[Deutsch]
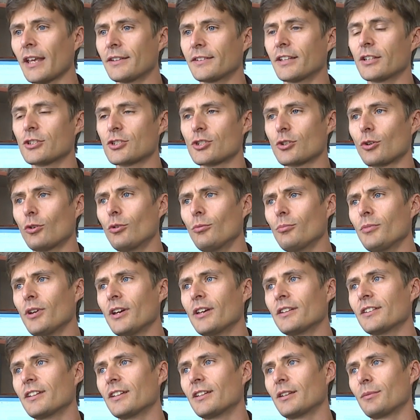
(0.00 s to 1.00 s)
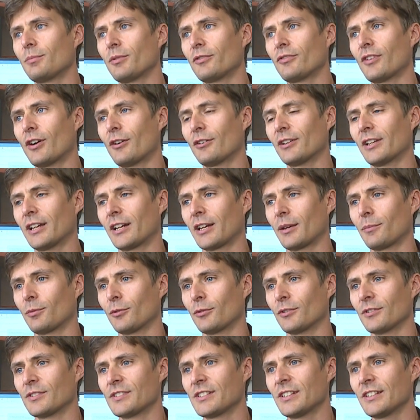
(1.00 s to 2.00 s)
Den Strom, den die PV-Anlage
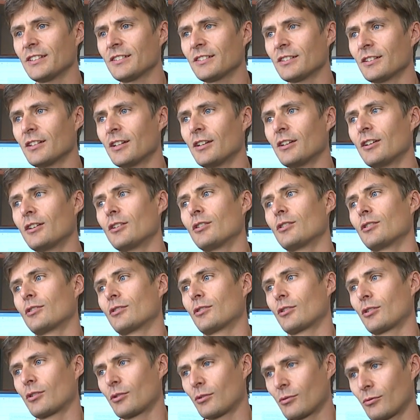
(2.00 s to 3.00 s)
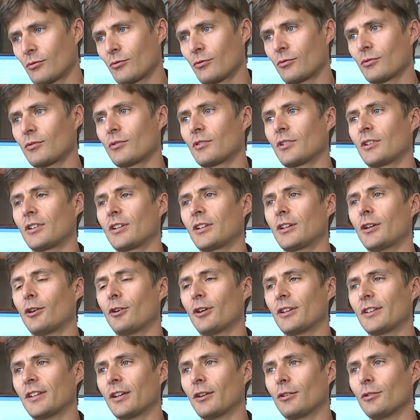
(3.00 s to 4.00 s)
produziert,
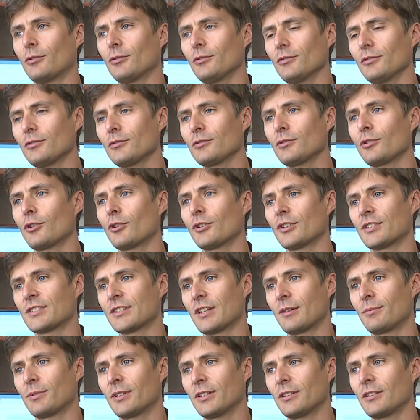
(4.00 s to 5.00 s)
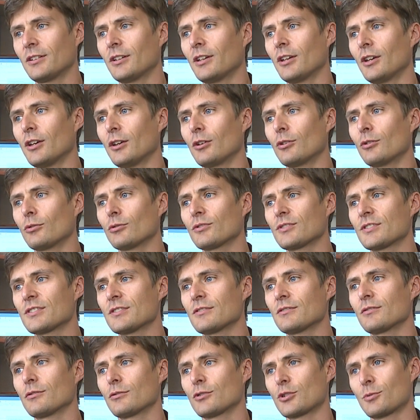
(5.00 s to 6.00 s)
gehört den Kunden, kann er selber
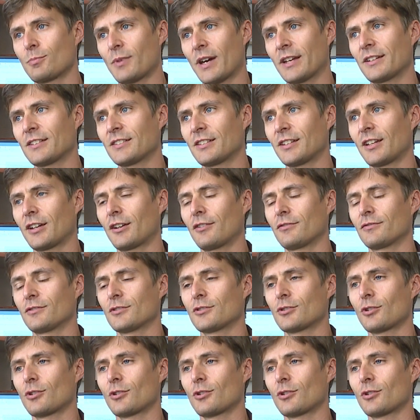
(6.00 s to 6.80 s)
nutzen, spart er sich auf der